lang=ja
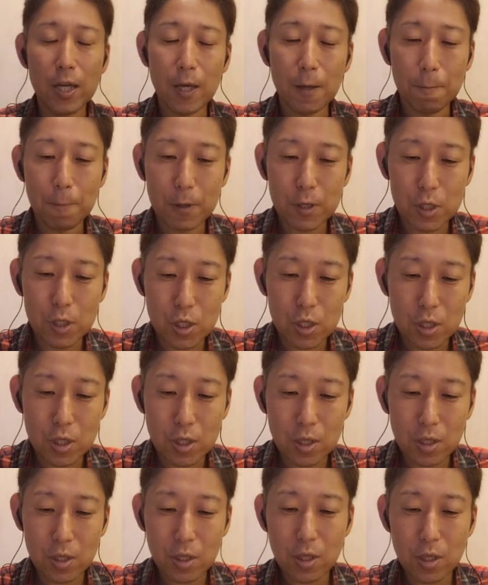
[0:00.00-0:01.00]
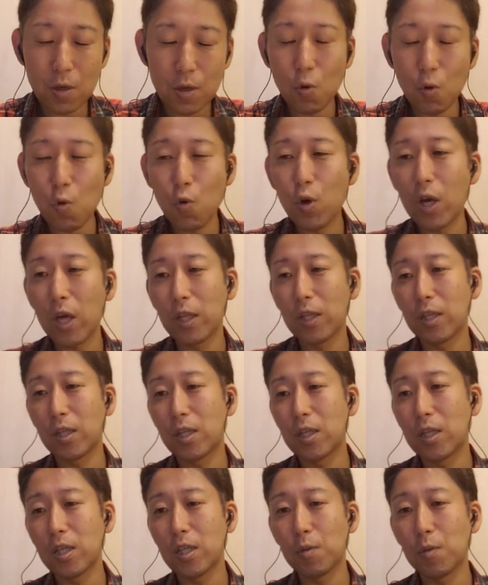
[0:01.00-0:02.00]
やっぱり CD 音源
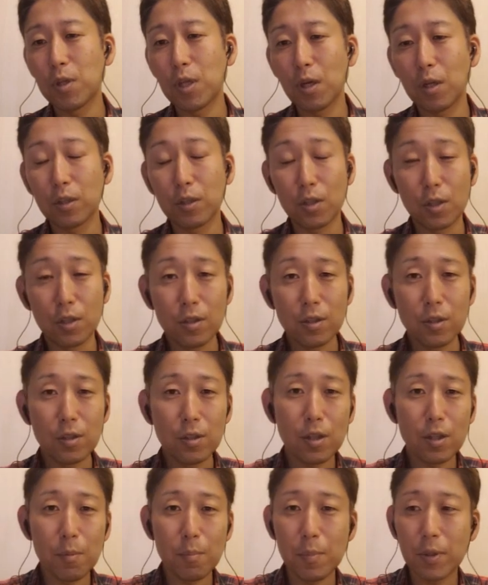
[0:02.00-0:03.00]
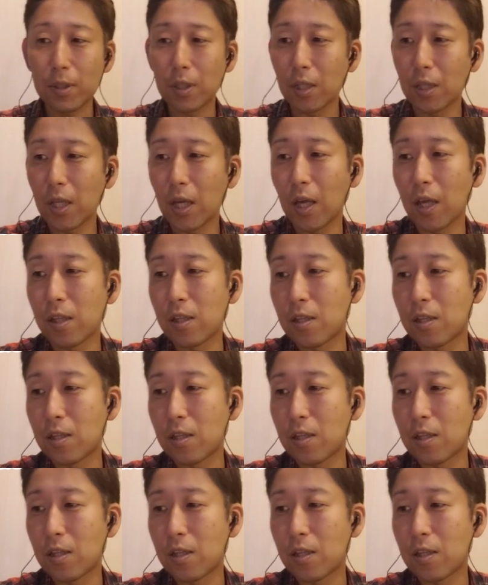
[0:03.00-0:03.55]
で聴いてみたら全然またね